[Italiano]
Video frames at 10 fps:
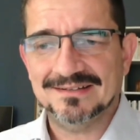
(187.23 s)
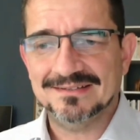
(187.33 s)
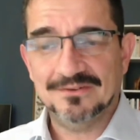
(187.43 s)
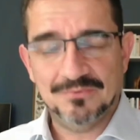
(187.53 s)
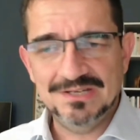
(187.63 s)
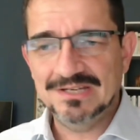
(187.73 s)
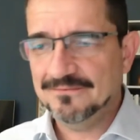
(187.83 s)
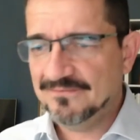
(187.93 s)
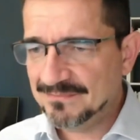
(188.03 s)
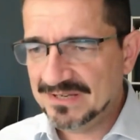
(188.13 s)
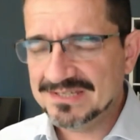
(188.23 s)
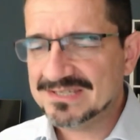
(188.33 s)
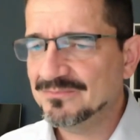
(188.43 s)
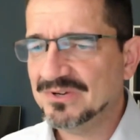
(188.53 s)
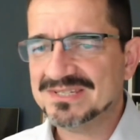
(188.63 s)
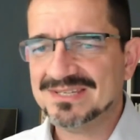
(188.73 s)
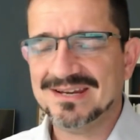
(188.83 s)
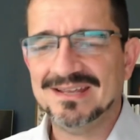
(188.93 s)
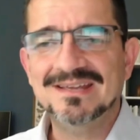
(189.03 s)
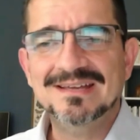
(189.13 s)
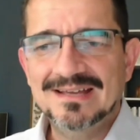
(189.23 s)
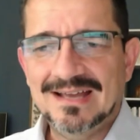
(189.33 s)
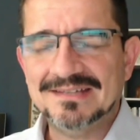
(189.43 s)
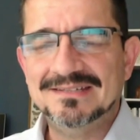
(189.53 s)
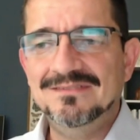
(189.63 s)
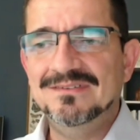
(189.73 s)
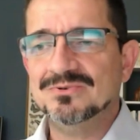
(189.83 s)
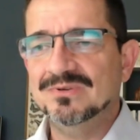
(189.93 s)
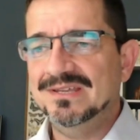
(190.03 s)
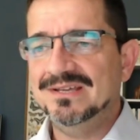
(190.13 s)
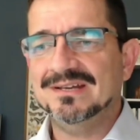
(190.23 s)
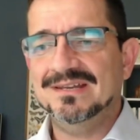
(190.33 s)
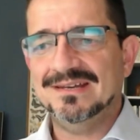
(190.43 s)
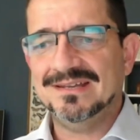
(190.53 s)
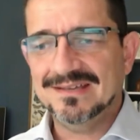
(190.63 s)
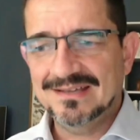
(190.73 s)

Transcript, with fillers: Quindi va benissimo essere attivi su LinkedIn